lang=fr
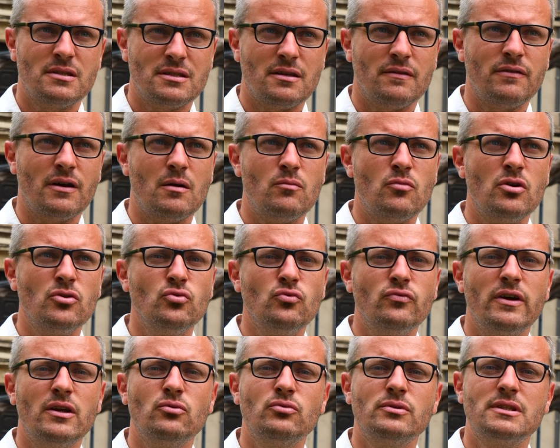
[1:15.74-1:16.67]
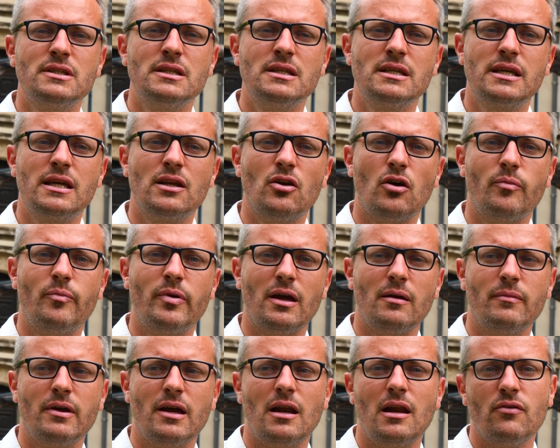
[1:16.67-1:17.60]
C'est vraiment un nouvel outil qui leur
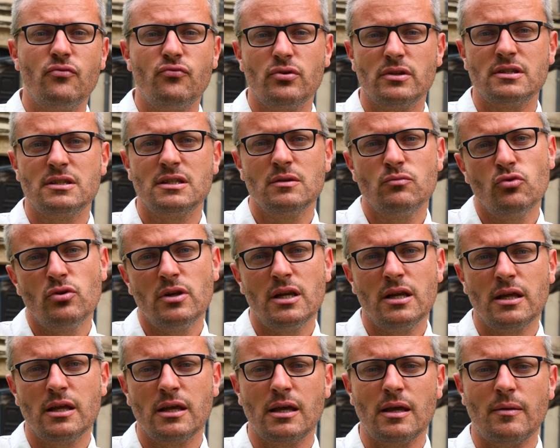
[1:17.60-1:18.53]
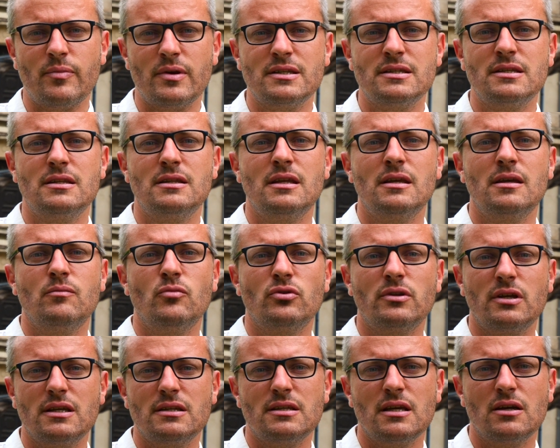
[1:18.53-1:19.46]
permet à la fois de simuler les capacités
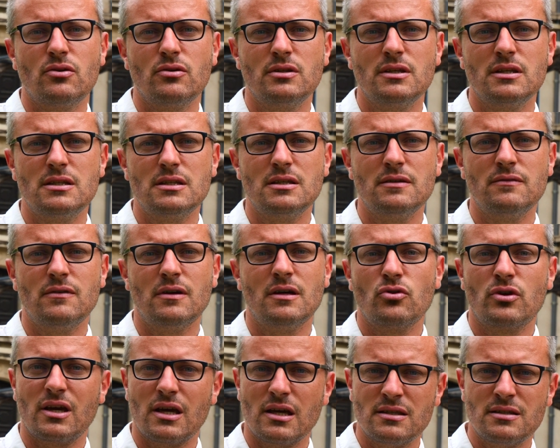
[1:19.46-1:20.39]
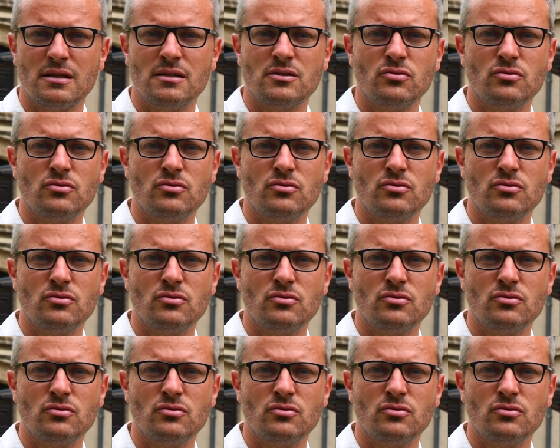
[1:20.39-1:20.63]
motrices et cognitives, de créer cette